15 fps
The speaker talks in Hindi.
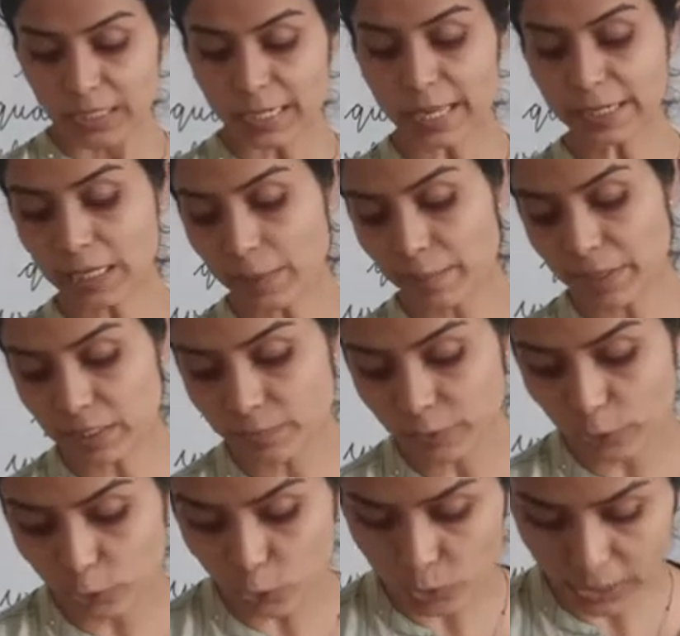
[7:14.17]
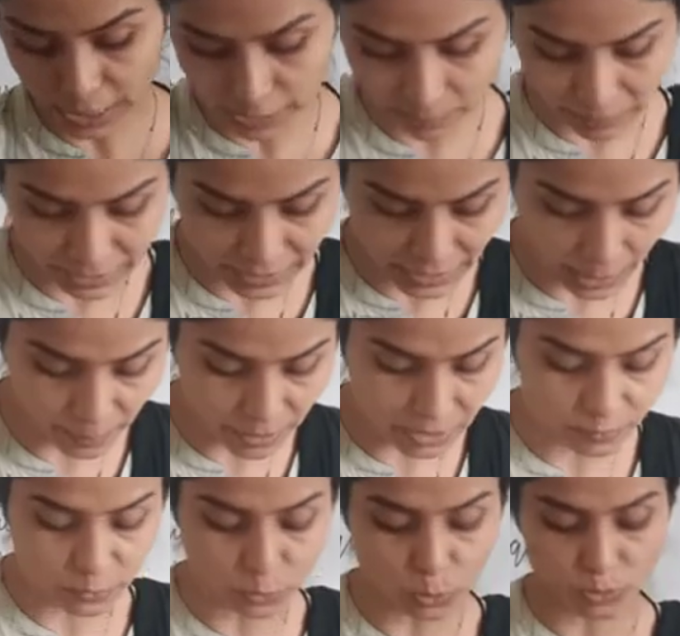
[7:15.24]
like MS Windows XP, एम एस
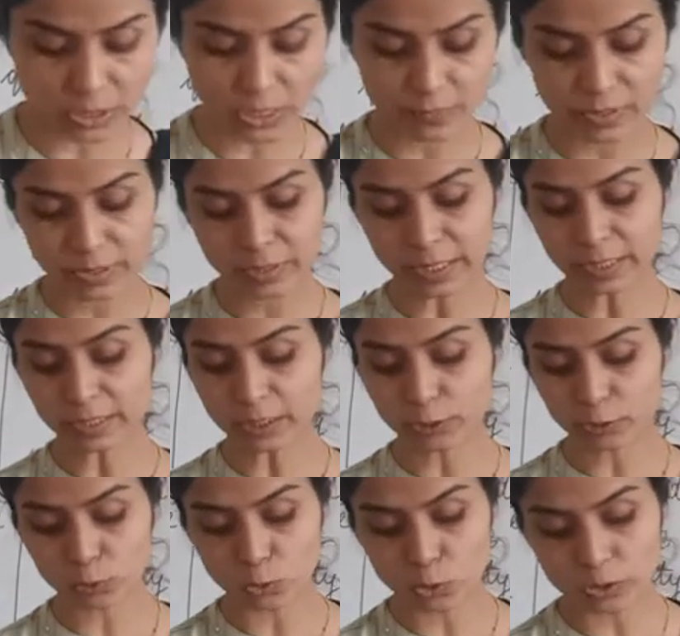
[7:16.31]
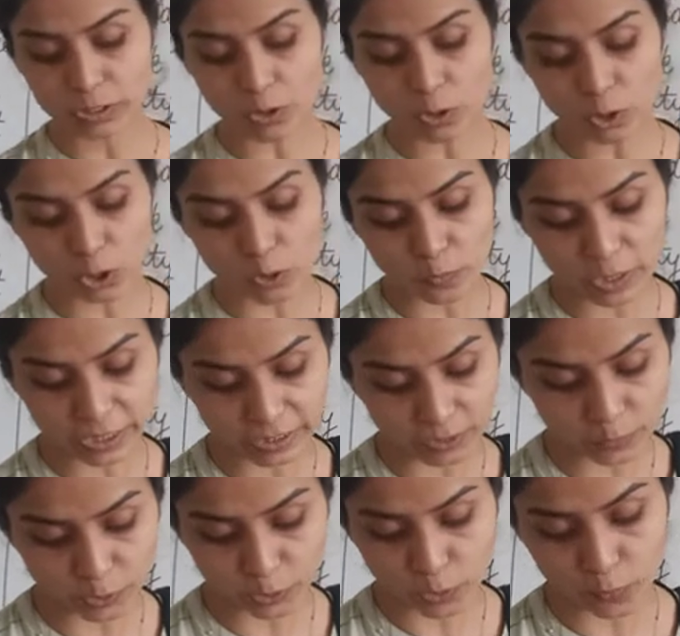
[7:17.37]
विंडोज सेवन दैट कंट्रोल्स ऑल ओवर
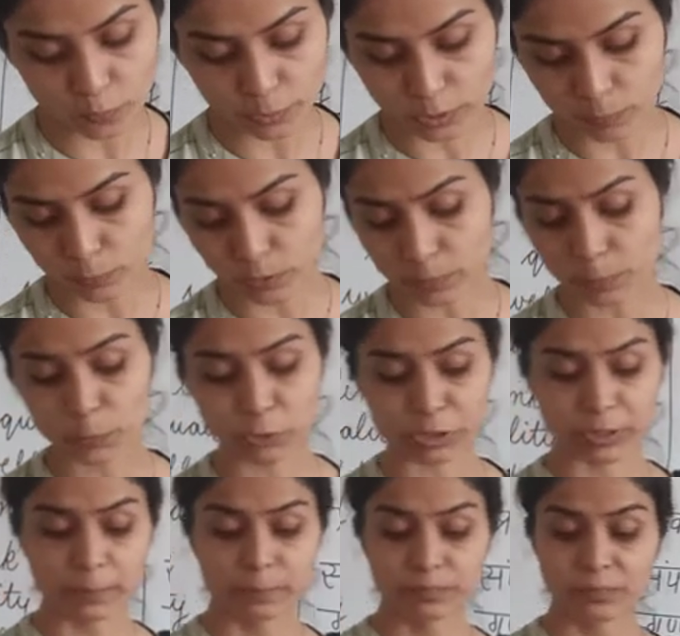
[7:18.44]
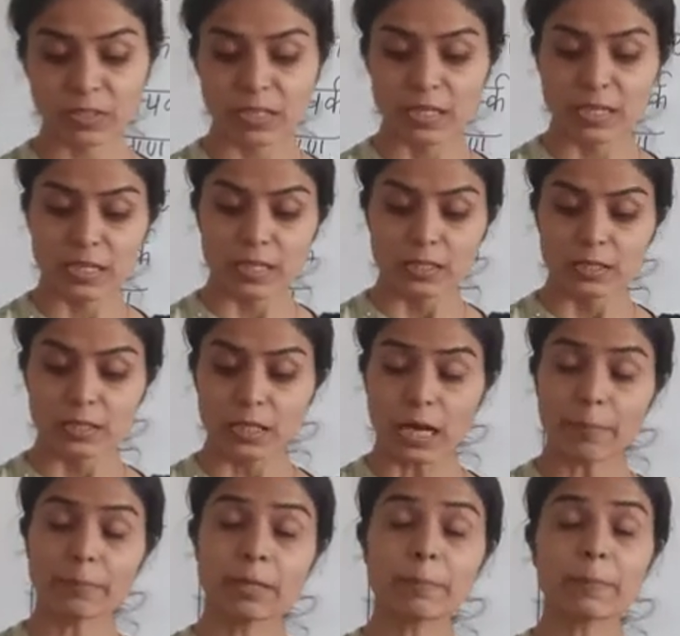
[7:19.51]
एक्टिविटी ऑफ अ कंप्यूटर
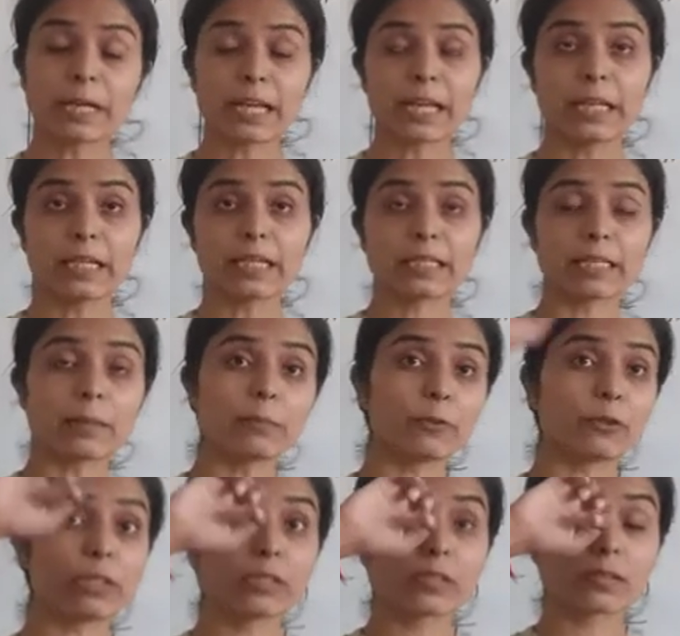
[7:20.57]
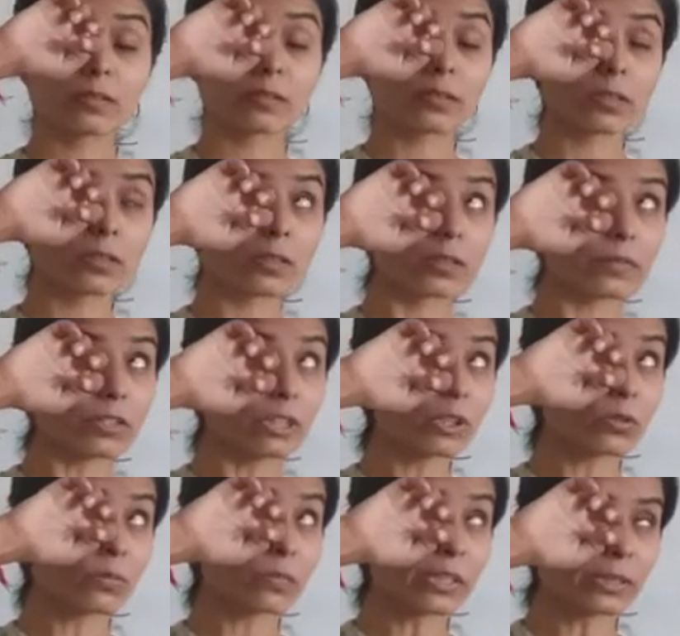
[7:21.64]
हमने पढ़ा है
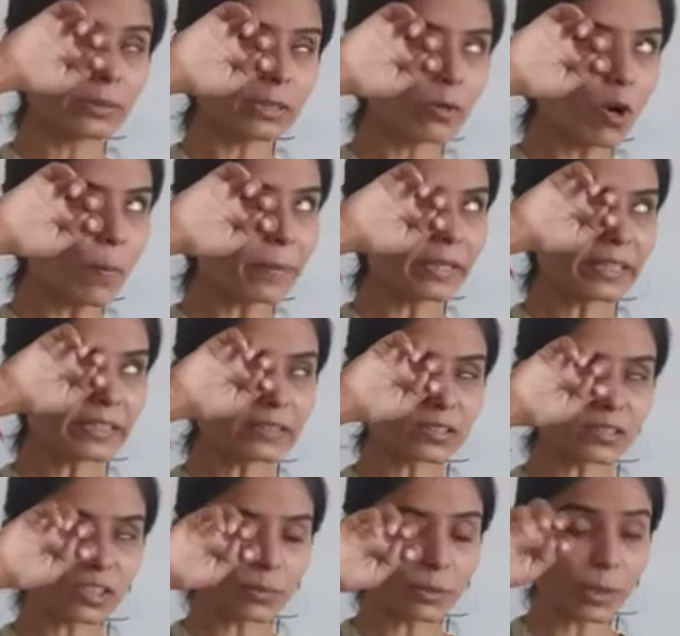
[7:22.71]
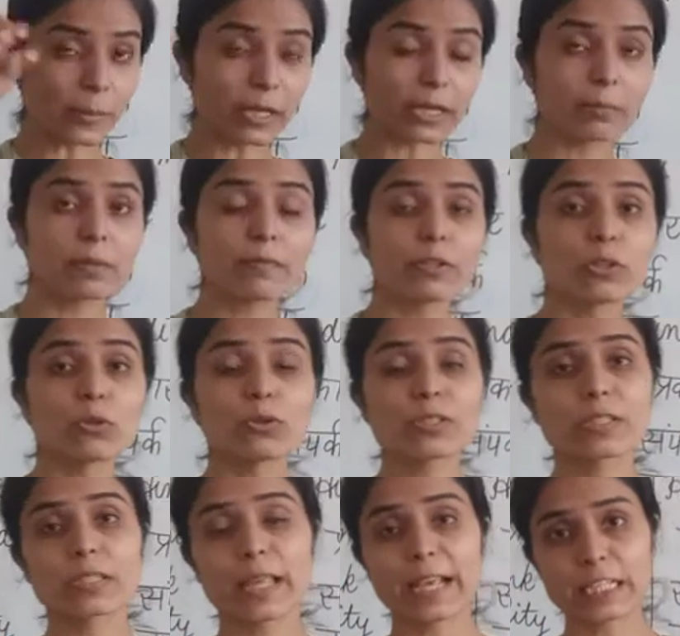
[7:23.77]
कंप्यूटर ऑपरेटिंग सिस्टम के बारे में विंडोज़
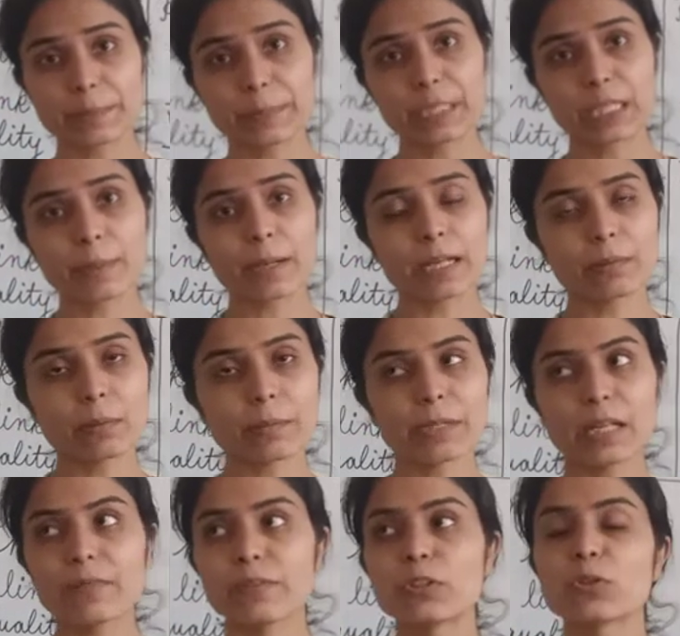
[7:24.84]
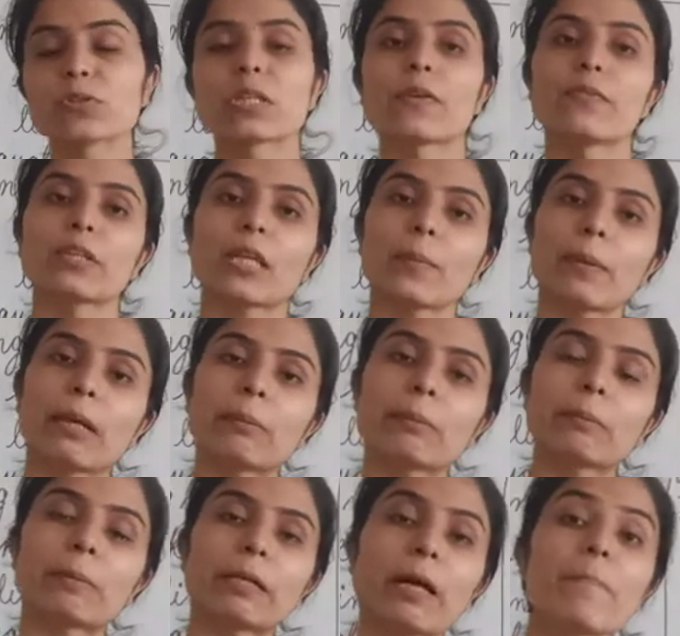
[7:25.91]
एक्सपी के बारे में पढ़ा विंडोज़ सेवन के बारे
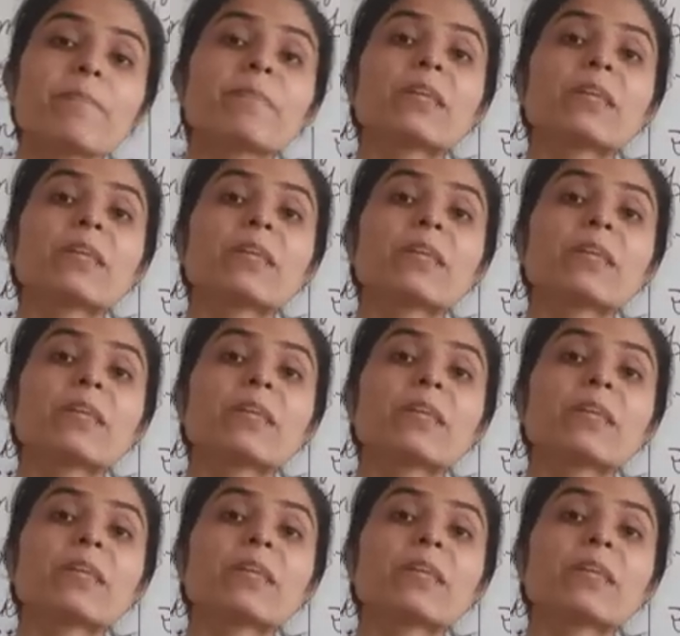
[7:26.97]
में पढ़ा